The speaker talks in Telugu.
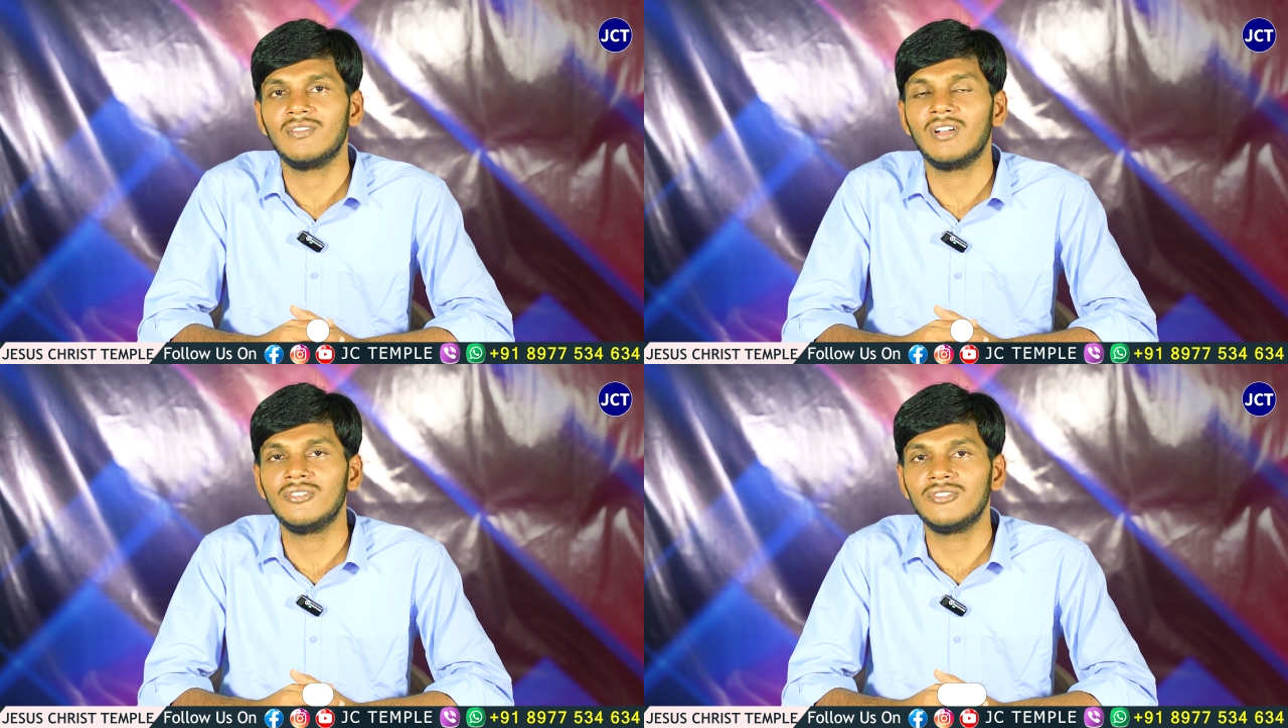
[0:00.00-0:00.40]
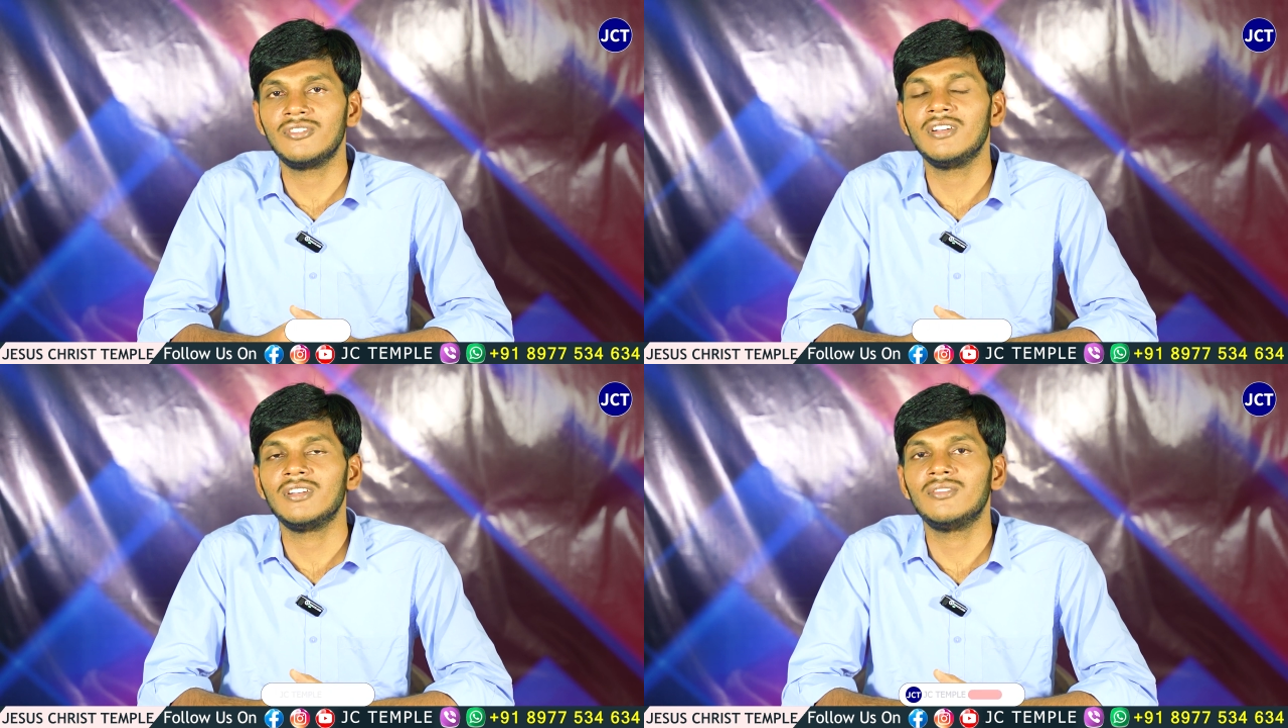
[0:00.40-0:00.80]
వాళ్ళ
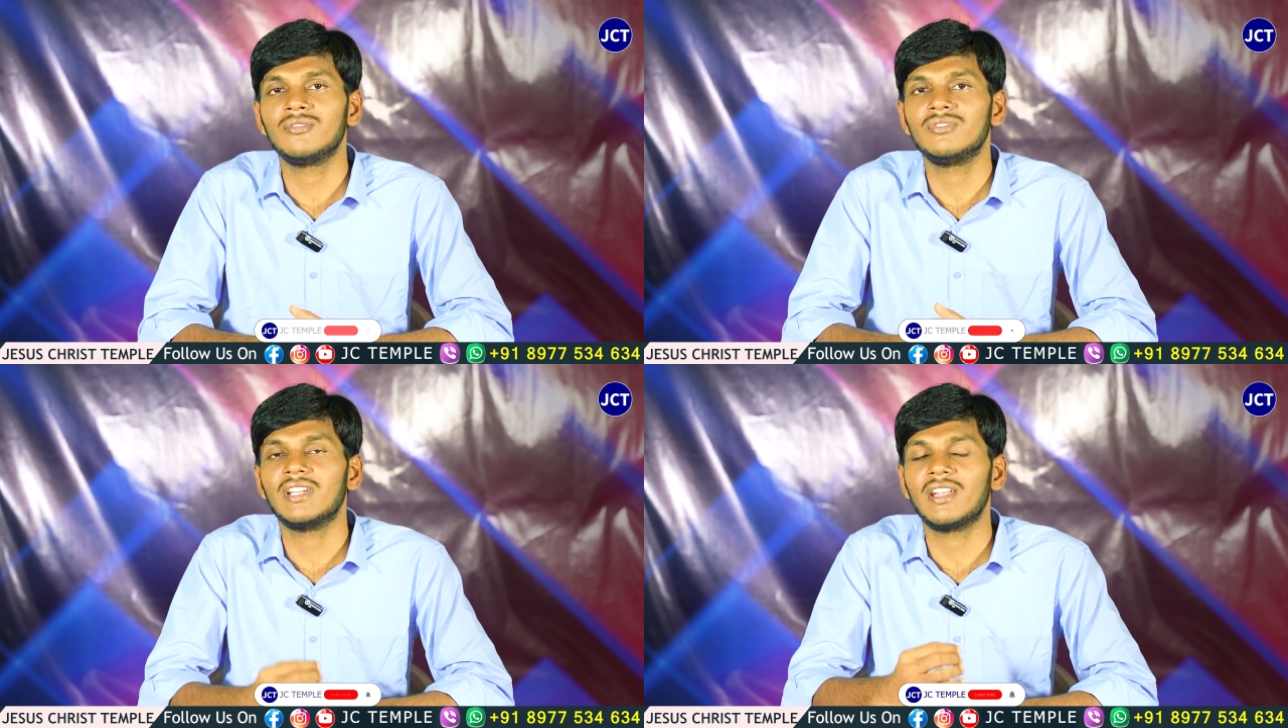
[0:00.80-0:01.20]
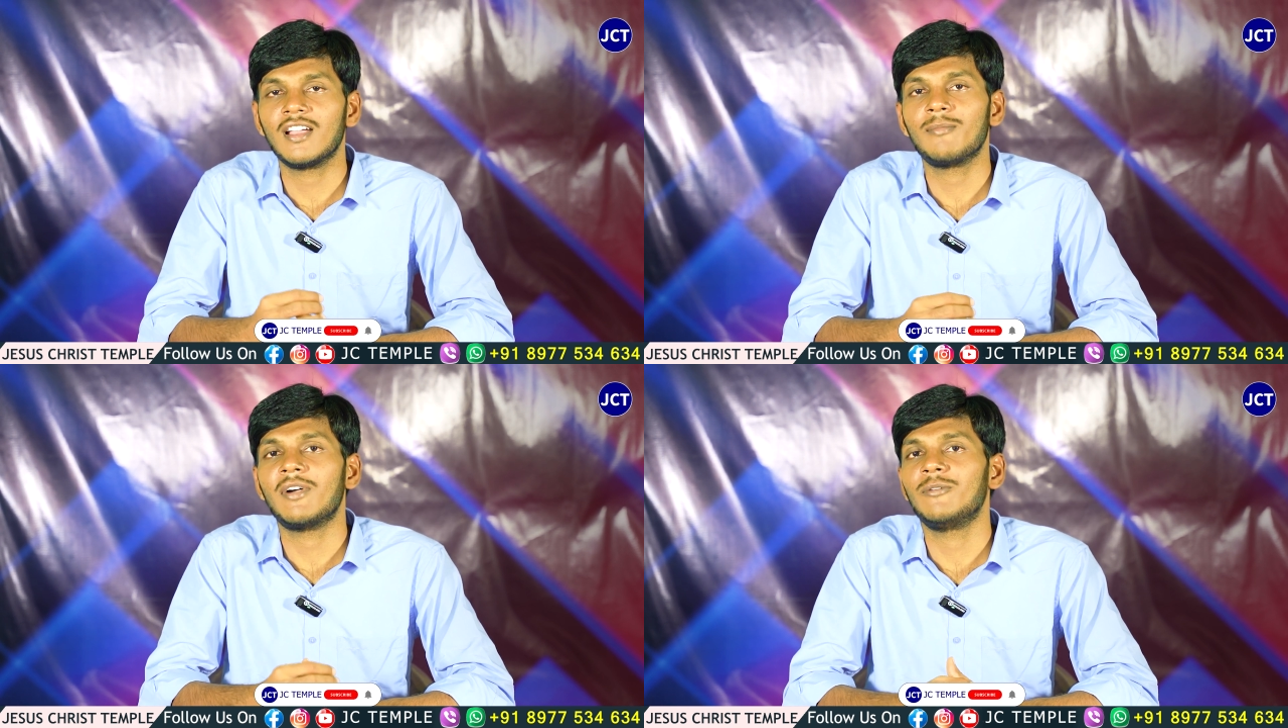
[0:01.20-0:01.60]
దృష్టిలో నేను ఎందుకు
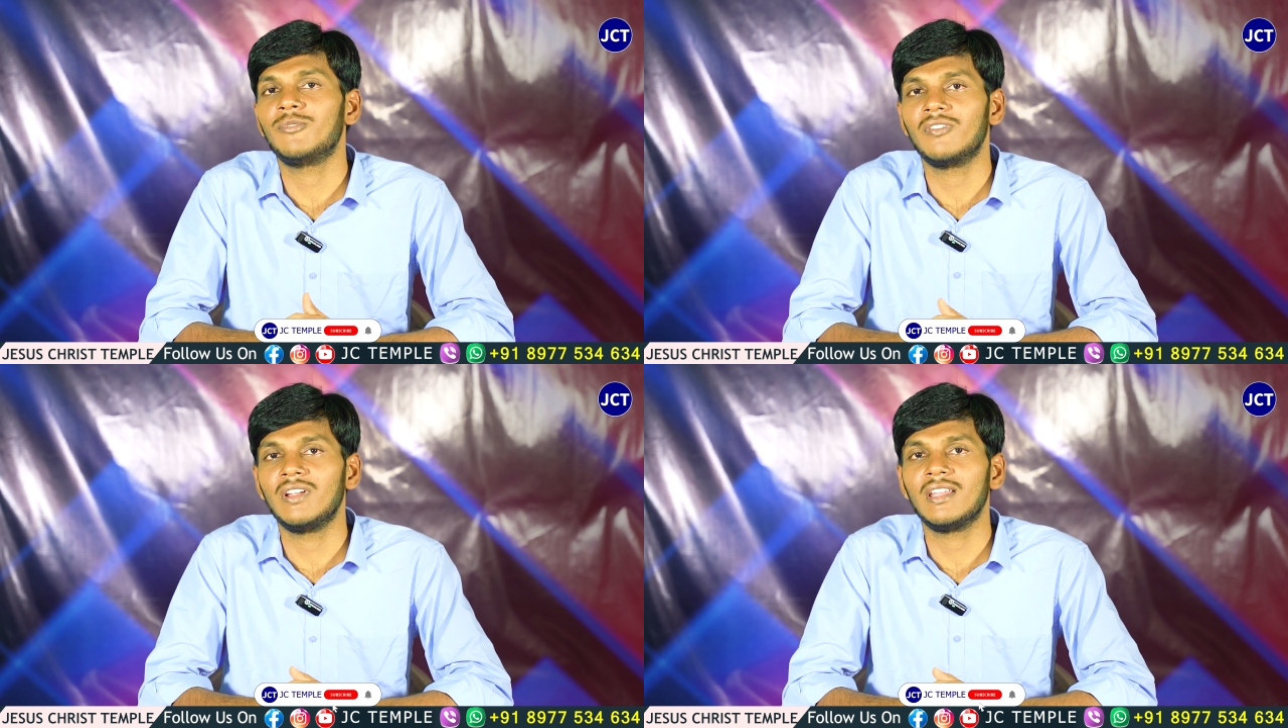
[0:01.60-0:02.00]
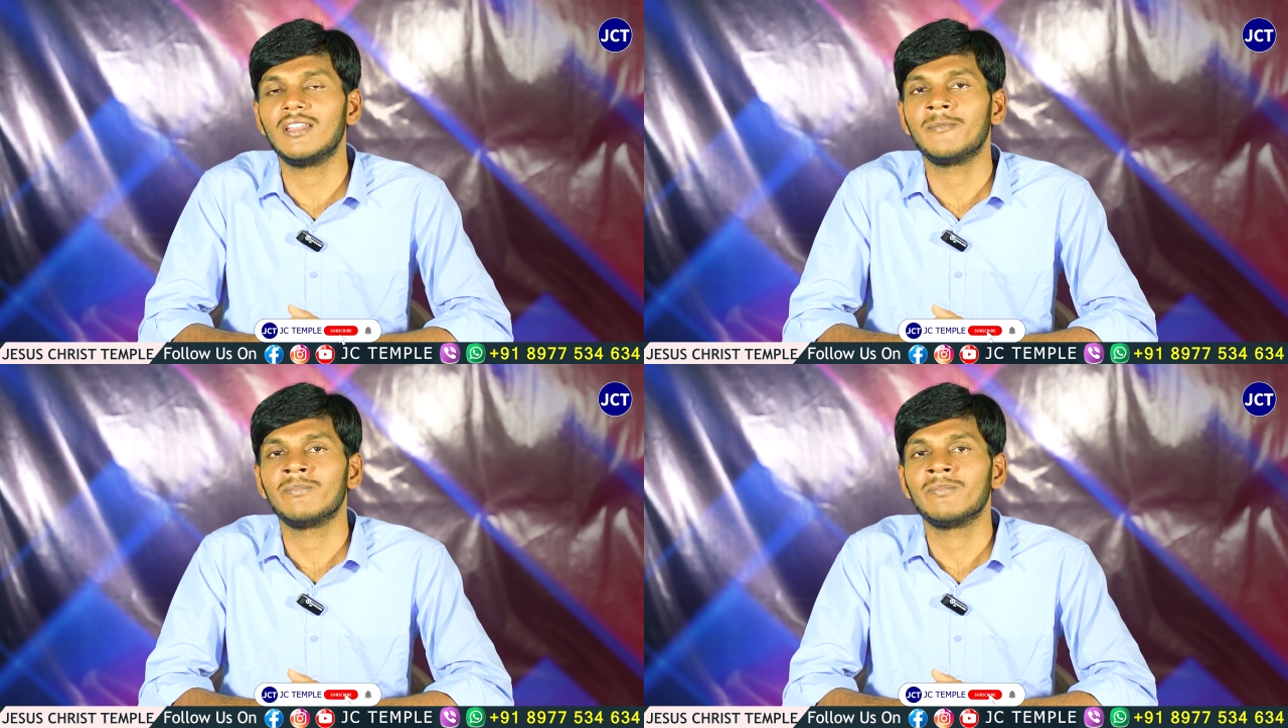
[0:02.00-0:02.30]
చెడ్డగా మారిపోవాలి